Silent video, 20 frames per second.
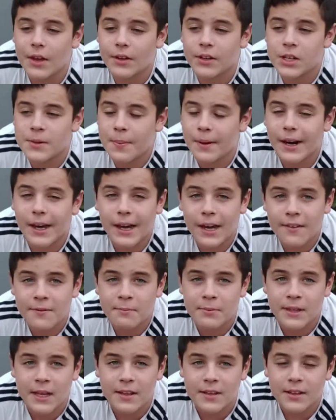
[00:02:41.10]
j'ai pas la rêve
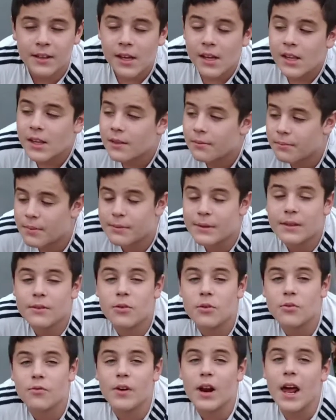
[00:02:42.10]
peut-être, mais peut-être
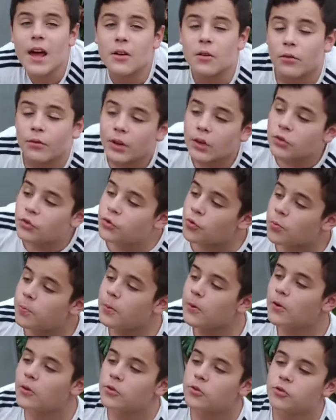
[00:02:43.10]
que, voilà, en vrai,
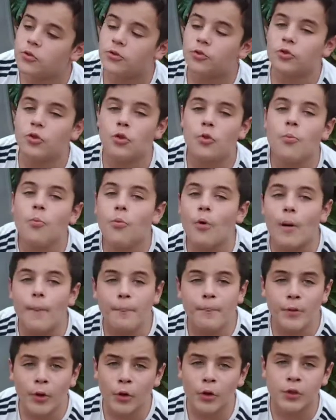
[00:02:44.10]
Choupo, c'est le moins
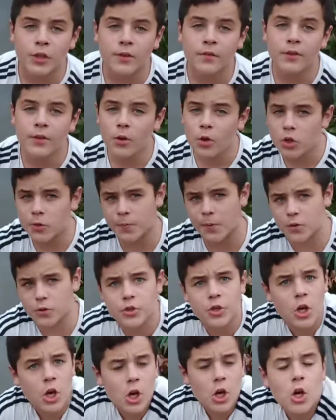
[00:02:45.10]
pire de cette vidéo, je
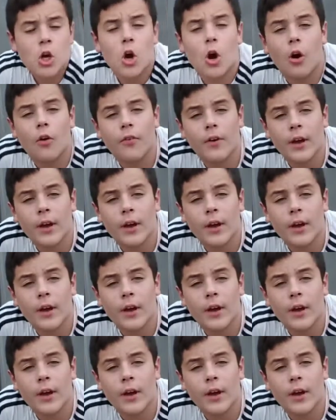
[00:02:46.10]
pense, en